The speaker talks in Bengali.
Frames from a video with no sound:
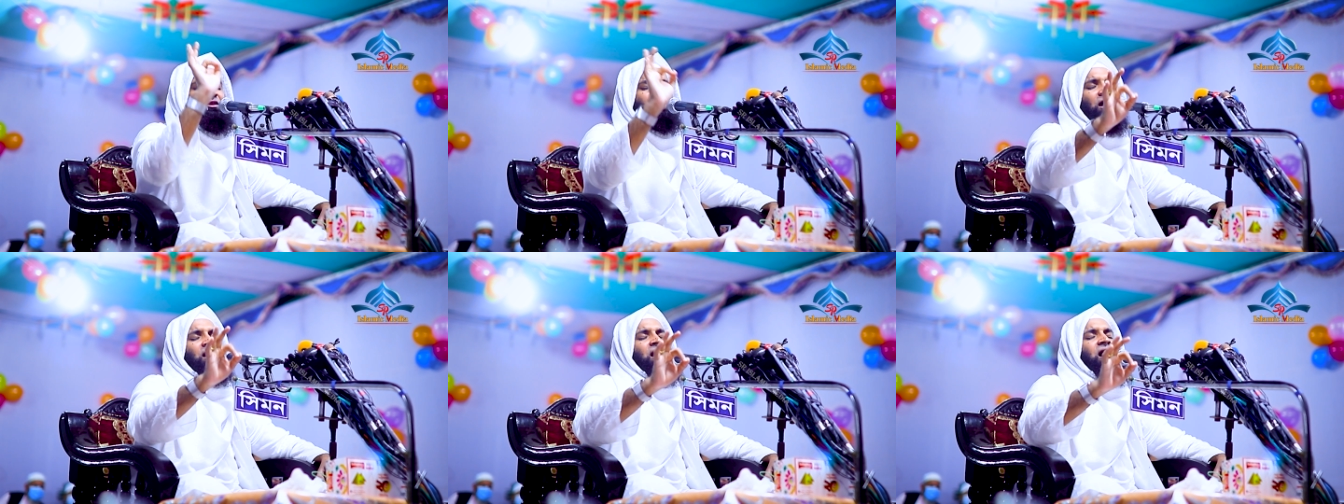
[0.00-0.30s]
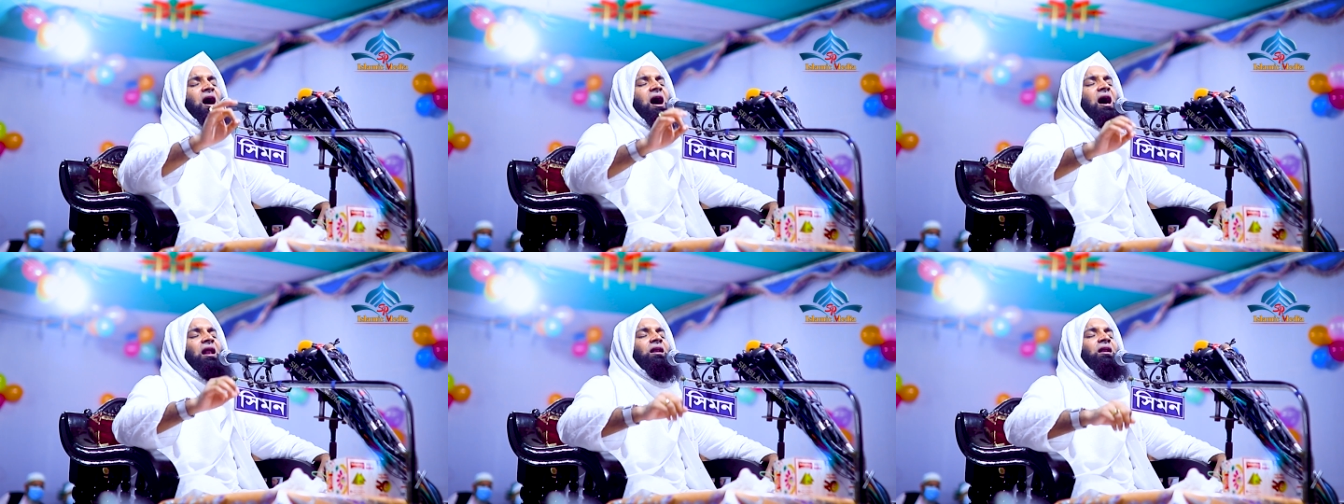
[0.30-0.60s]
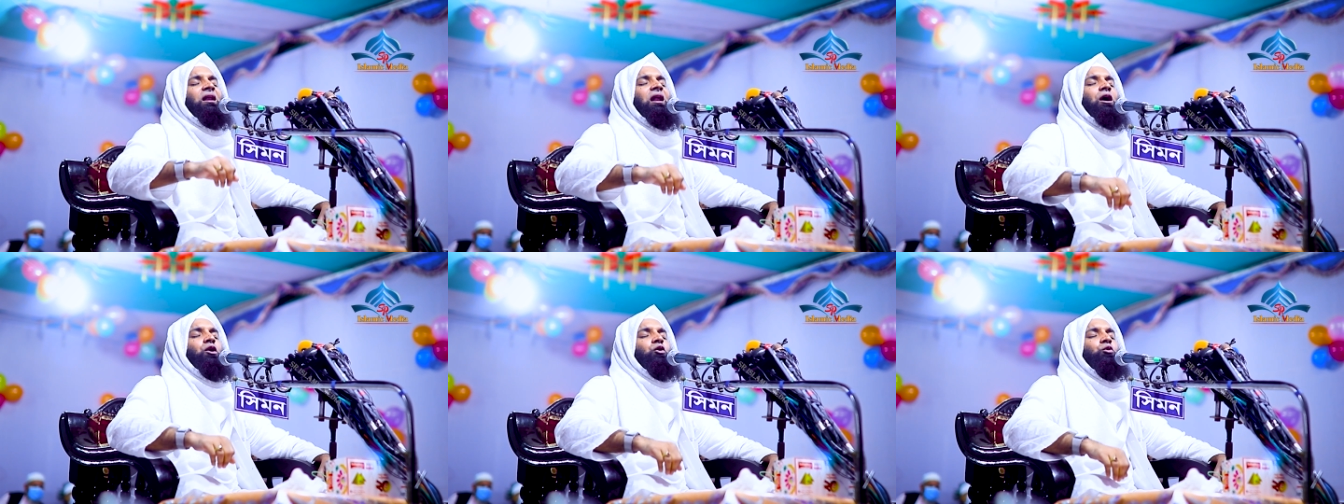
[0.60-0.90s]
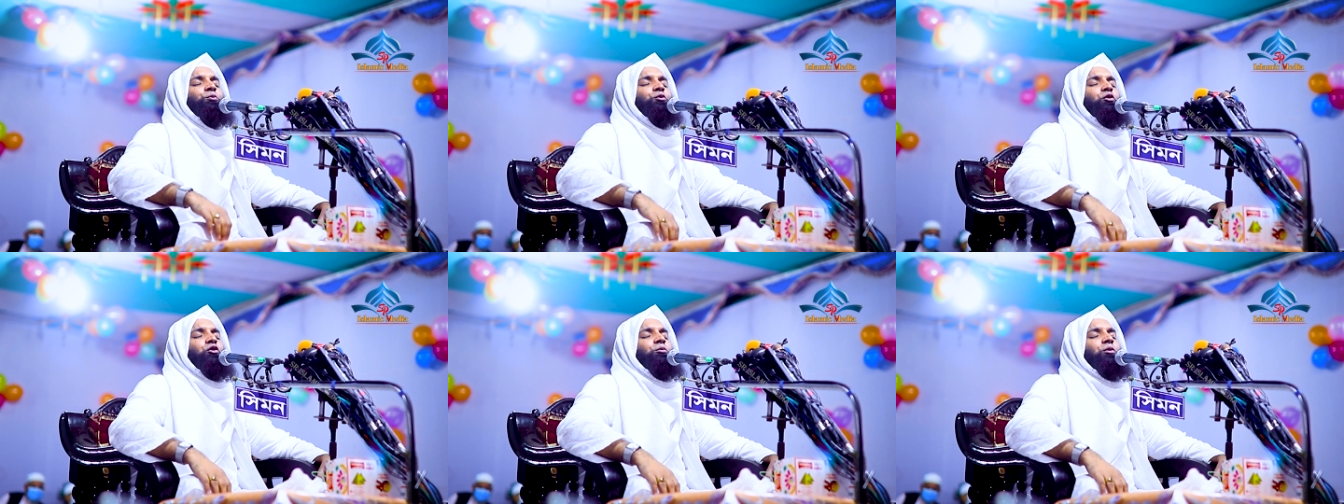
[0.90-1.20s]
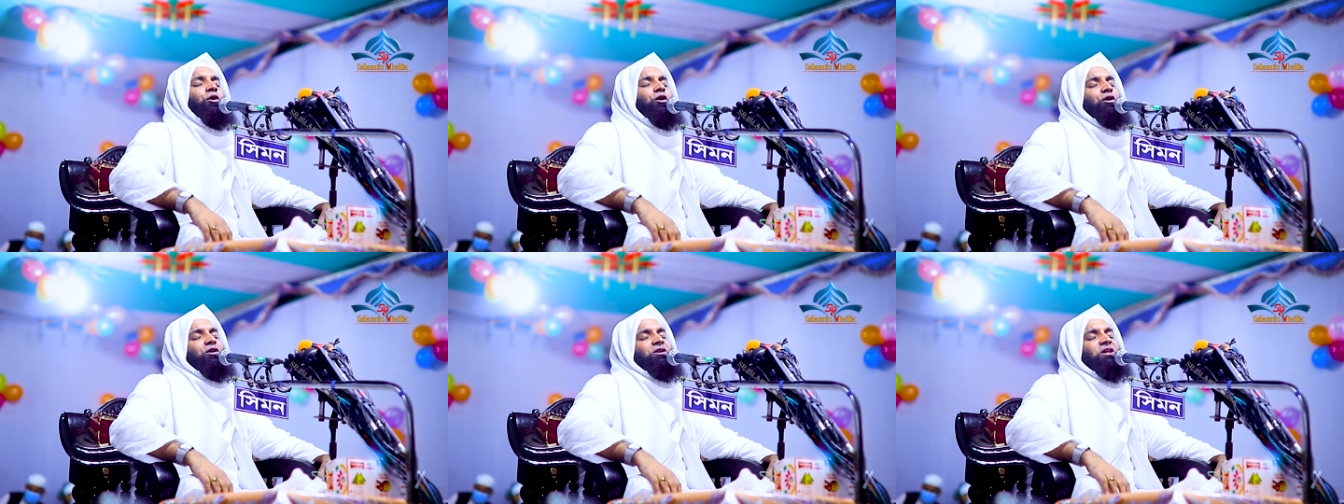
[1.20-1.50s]
যারা আল্লাহর উপর
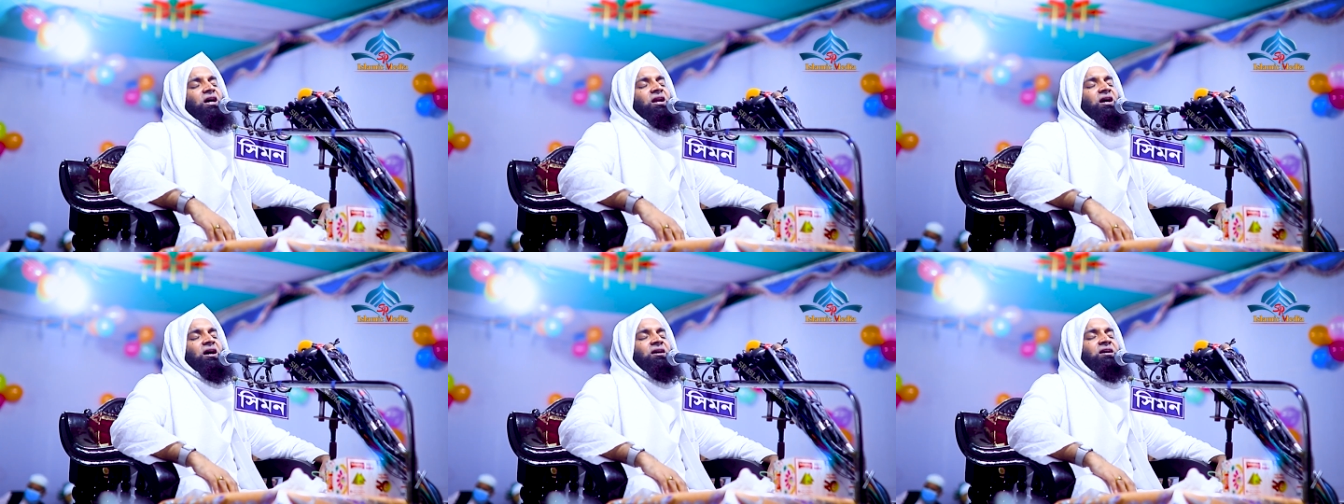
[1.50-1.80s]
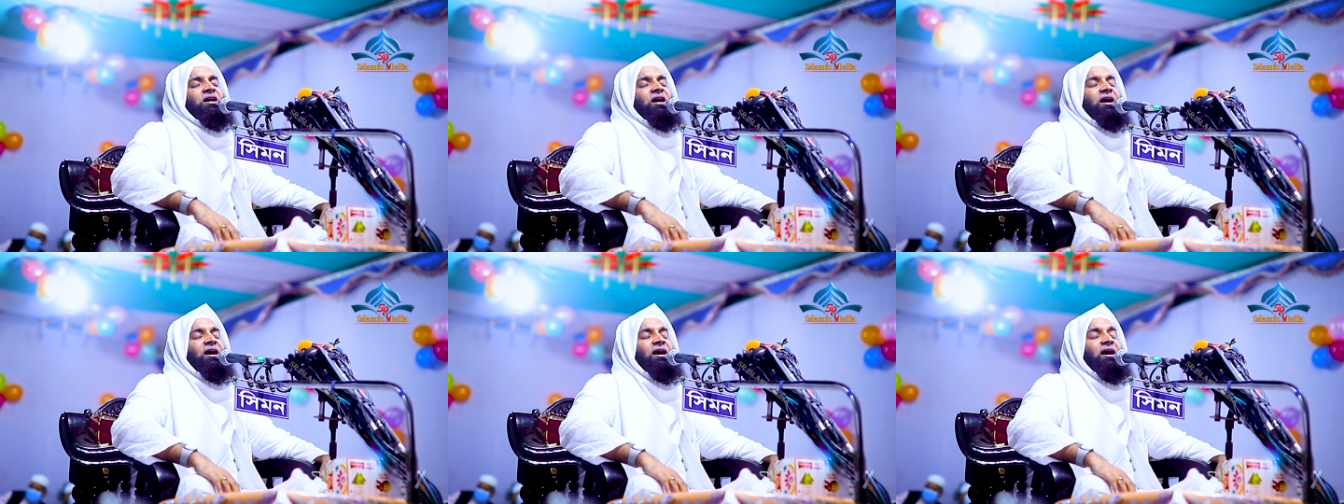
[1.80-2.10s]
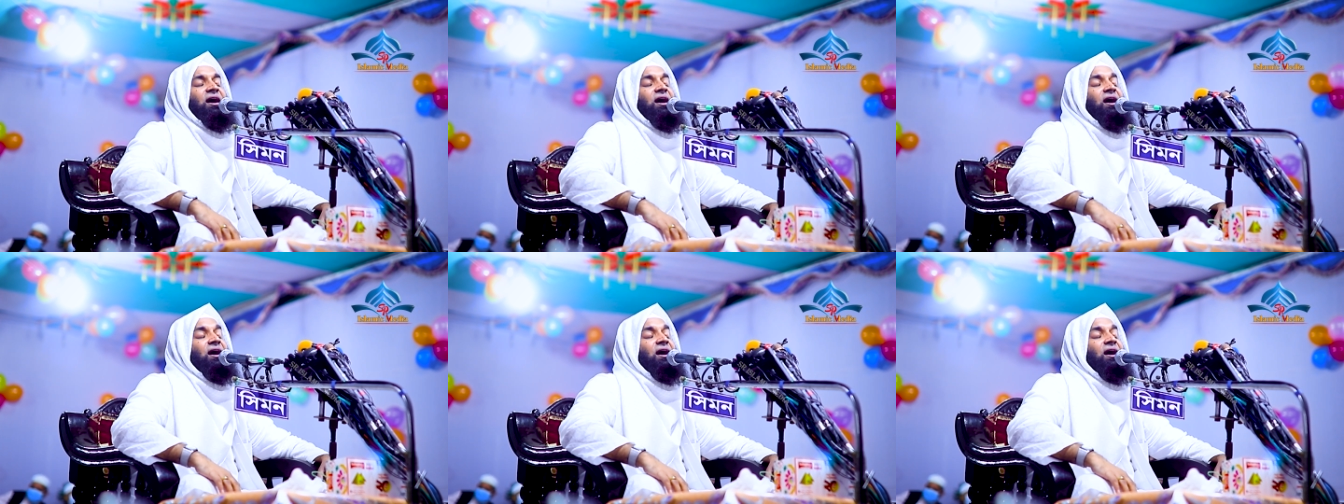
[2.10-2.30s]
ভরসা রাখে